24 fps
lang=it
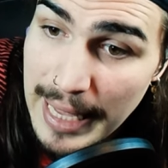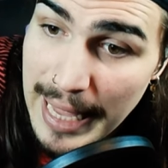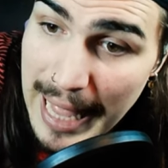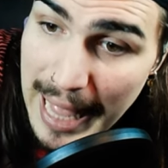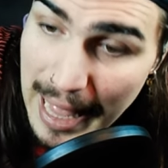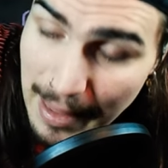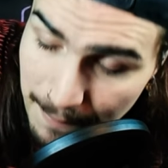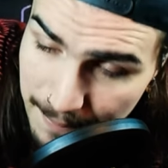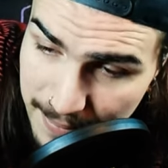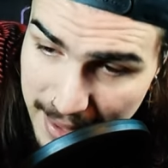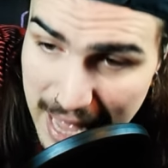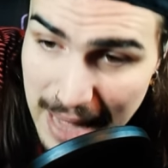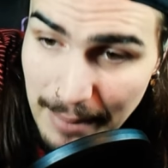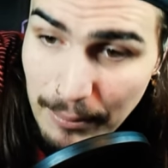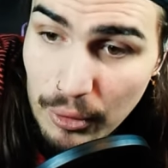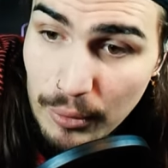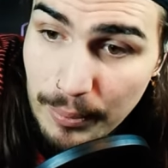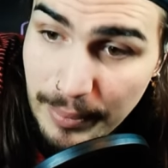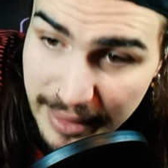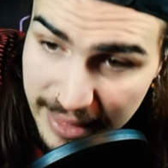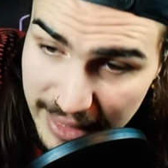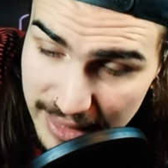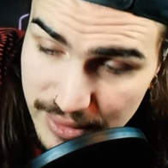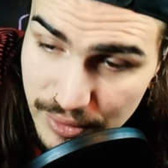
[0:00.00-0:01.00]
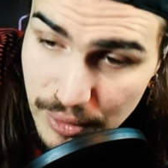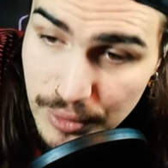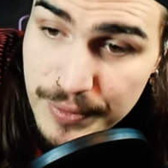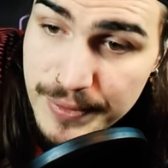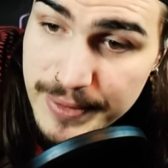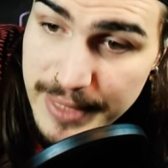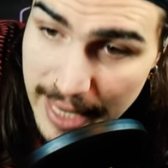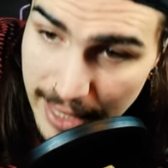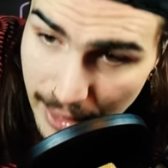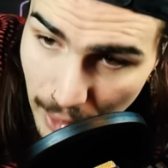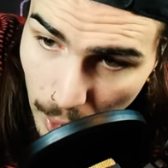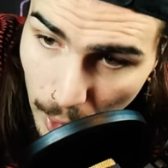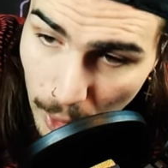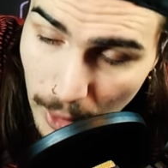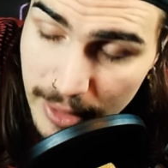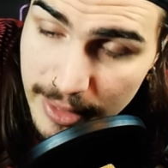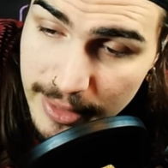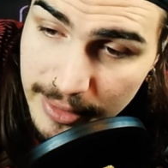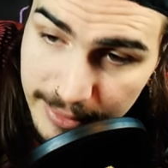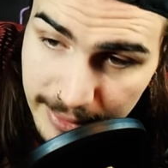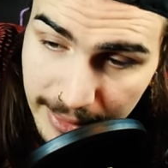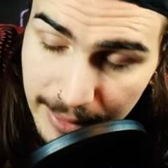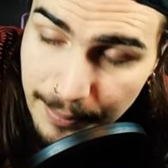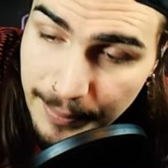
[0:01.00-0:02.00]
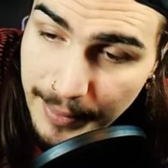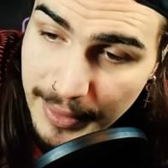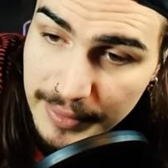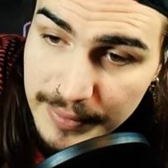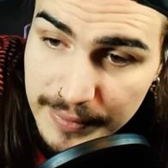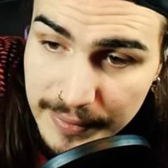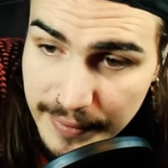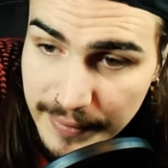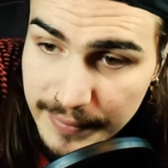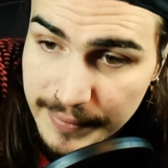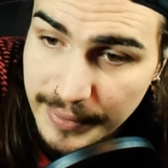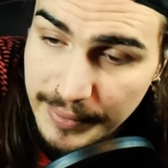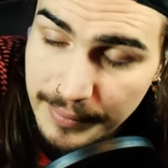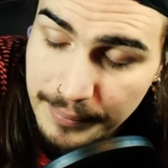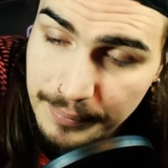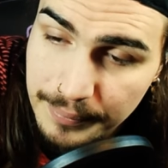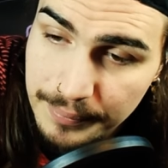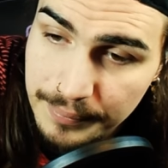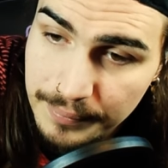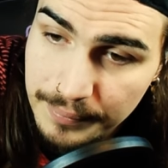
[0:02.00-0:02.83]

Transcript: Abbiamo preso 6 gol in tre partite.